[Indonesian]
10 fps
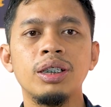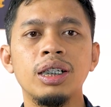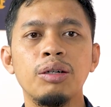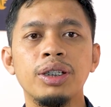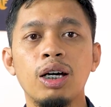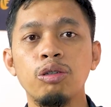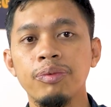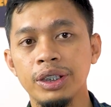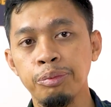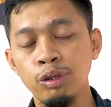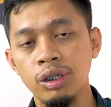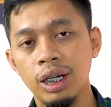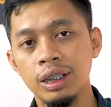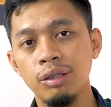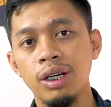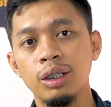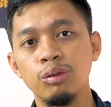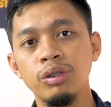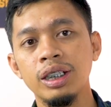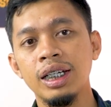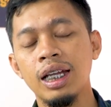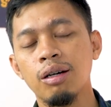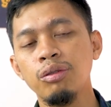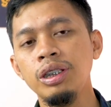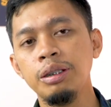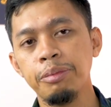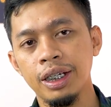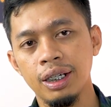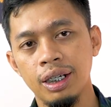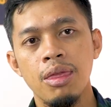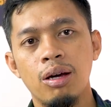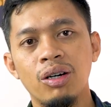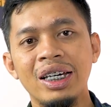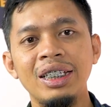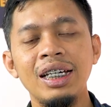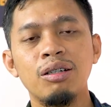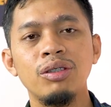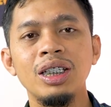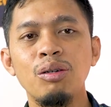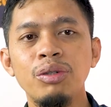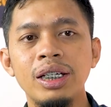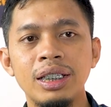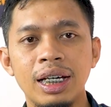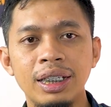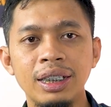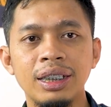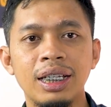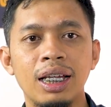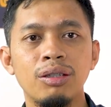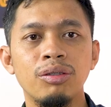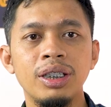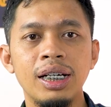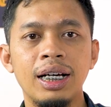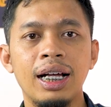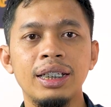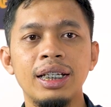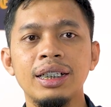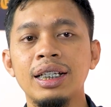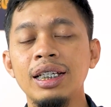eh, lewat akun Facebook atau langsung dengan akun Gmail. Oke ini akunnya udah jadi. Selanjutnya kalian